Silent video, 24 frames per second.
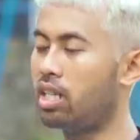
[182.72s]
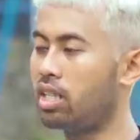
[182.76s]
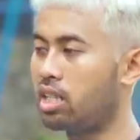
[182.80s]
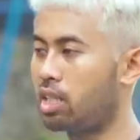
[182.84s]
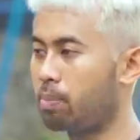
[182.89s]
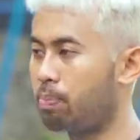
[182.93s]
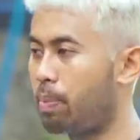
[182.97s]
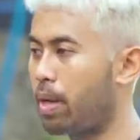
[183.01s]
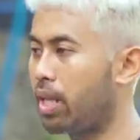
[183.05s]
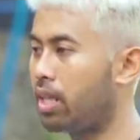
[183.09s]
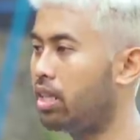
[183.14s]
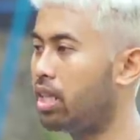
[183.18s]
yang
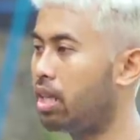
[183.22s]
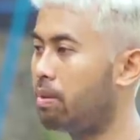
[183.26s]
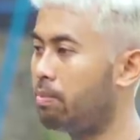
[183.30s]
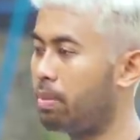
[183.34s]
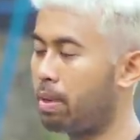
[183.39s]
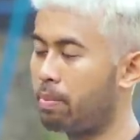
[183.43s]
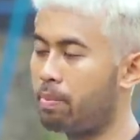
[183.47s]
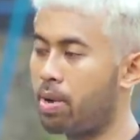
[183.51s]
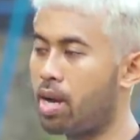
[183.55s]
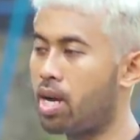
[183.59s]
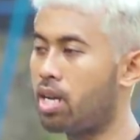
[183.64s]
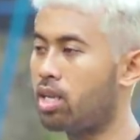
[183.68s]
cepat dan
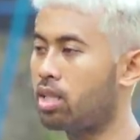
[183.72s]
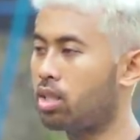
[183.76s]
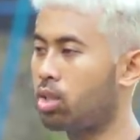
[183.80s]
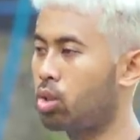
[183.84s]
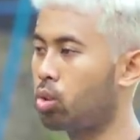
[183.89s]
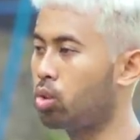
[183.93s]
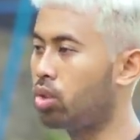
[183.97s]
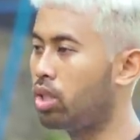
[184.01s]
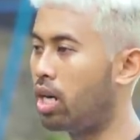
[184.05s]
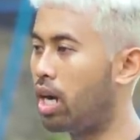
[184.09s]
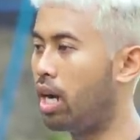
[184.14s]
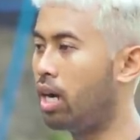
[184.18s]
memang
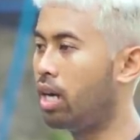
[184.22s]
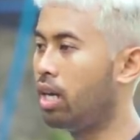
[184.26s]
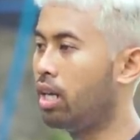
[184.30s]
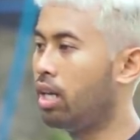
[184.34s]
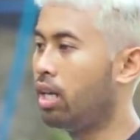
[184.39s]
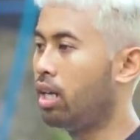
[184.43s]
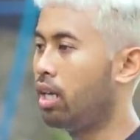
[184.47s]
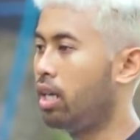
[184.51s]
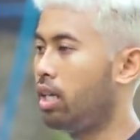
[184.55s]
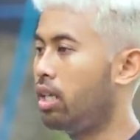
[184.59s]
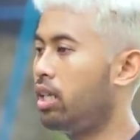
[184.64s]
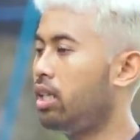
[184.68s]
sudah
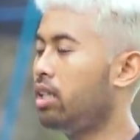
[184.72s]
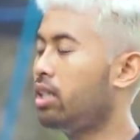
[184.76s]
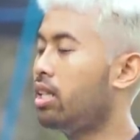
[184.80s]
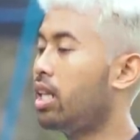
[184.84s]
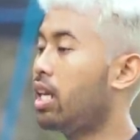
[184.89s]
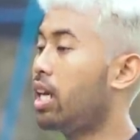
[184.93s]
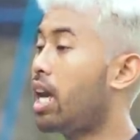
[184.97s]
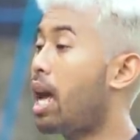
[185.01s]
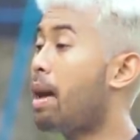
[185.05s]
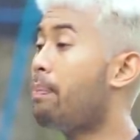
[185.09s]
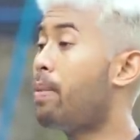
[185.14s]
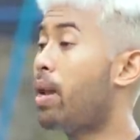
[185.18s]
ini
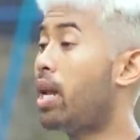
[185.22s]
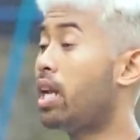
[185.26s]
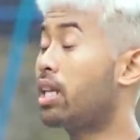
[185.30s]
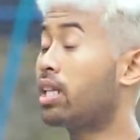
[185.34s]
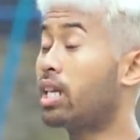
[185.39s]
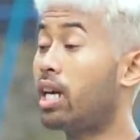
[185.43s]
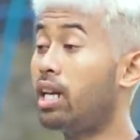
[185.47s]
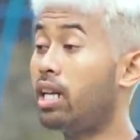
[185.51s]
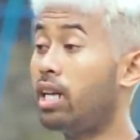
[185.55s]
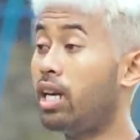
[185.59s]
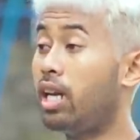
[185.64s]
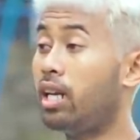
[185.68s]
trik apalan
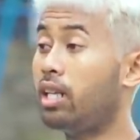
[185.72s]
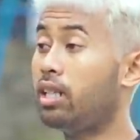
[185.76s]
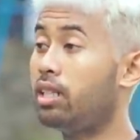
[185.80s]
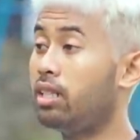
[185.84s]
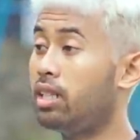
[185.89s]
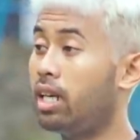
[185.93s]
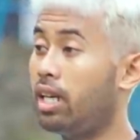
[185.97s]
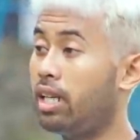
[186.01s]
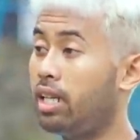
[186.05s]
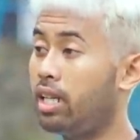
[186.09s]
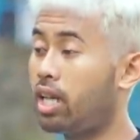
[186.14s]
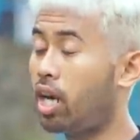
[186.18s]
kalian
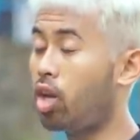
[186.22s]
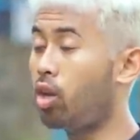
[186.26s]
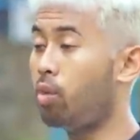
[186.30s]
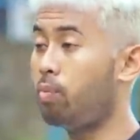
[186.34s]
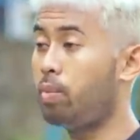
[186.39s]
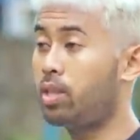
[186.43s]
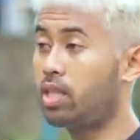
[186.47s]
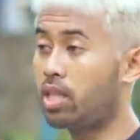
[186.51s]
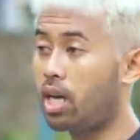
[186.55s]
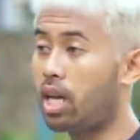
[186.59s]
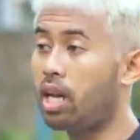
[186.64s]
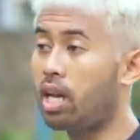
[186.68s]
jadi kalau bisa